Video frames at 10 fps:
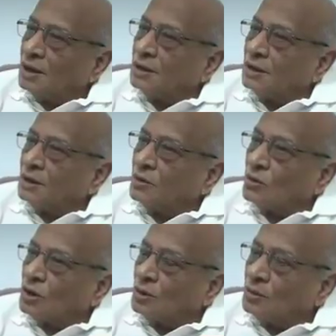இதற்கு
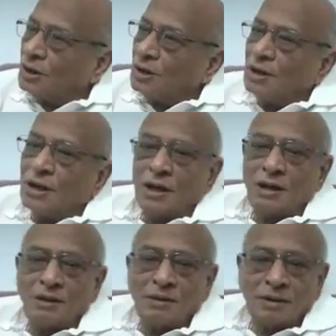கொடுக்க வேண்டிய
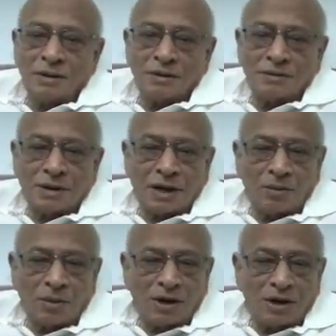
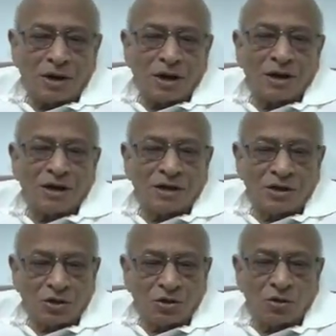செயல்பாட்டுக்கான
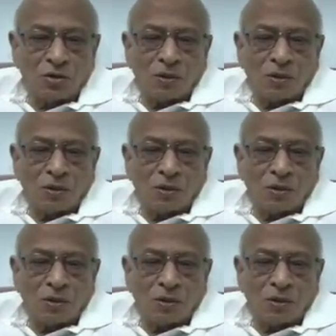நிதியோ